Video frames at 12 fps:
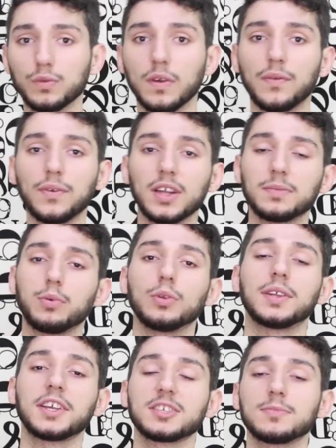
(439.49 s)
Ve fiyat
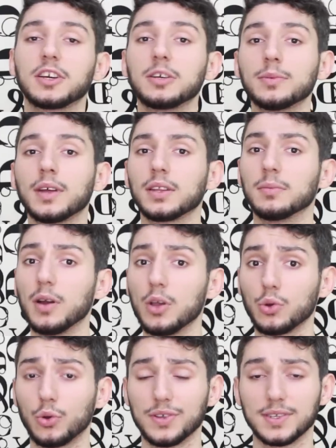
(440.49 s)
politikası bakımından da
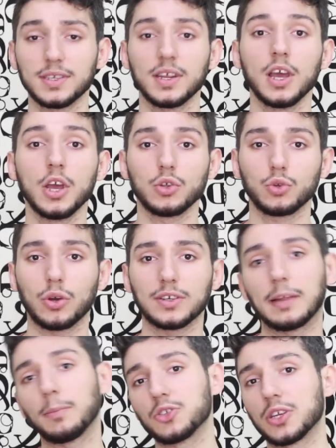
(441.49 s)
Bayon Coins'in çok
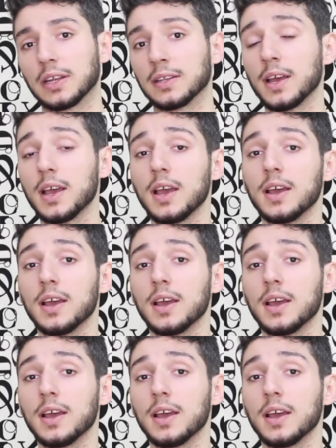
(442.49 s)
rahat bir şekilde